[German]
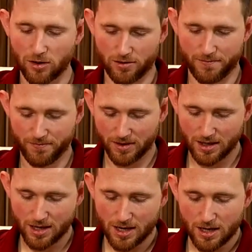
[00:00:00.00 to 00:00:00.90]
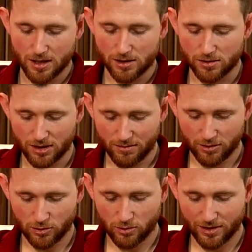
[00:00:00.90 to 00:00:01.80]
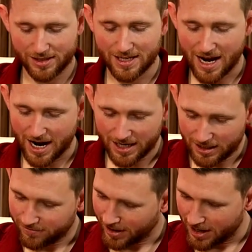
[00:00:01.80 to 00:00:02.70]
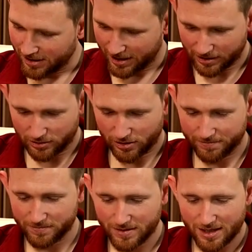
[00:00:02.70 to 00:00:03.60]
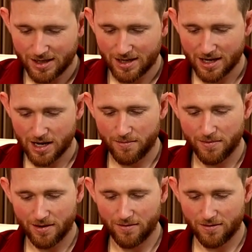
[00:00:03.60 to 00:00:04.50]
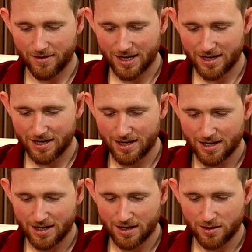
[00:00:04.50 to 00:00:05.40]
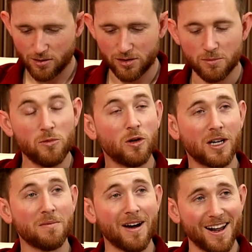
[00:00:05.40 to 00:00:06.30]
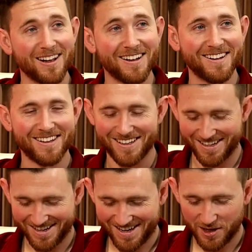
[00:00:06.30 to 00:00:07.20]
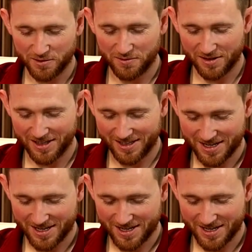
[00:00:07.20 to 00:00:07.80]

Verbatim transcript: Woche. So, liebe Doro, es sind einige Fragen reingekommen. Ähm, wir werden uns Mühe geben, alle äh, ausführlich